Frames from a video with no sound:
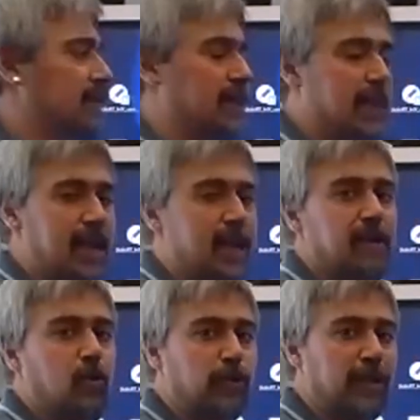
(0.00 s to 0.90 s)
de
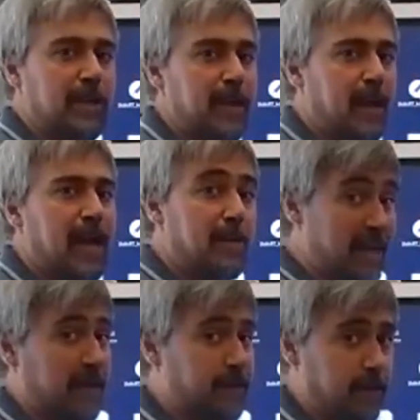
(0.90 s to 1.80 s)
utilizar
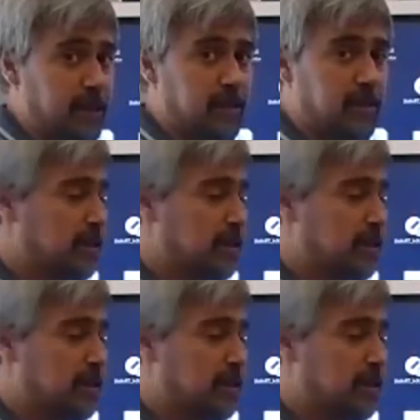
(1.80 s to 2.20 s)
aplicaciones.